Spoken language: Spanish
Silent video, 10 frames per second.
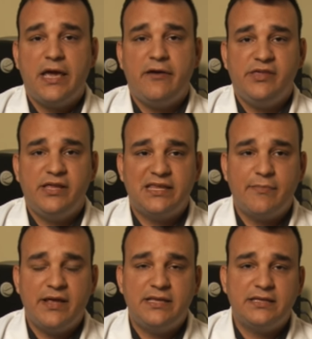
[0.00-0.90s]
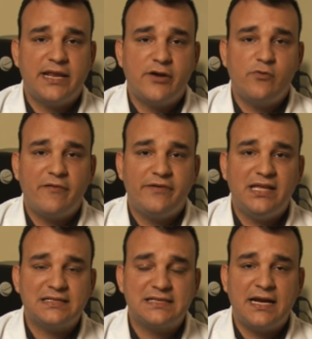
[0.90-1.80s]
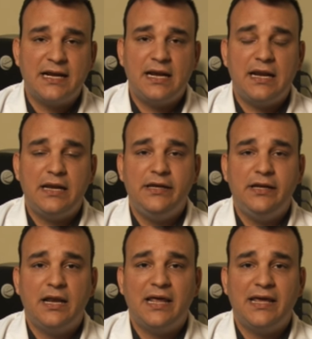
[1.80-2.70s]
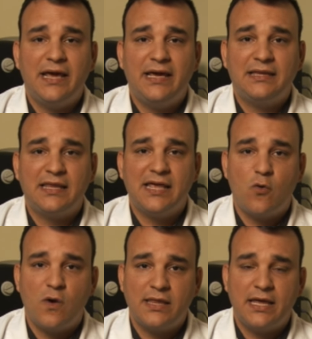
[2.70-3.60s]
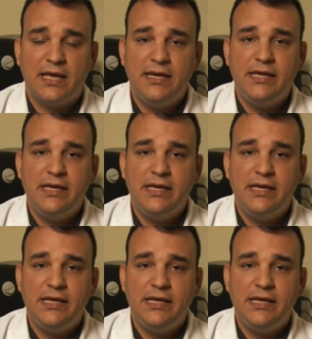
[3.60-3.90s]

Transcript: Evidentemente tener una vida sana, la ingesta adecuada de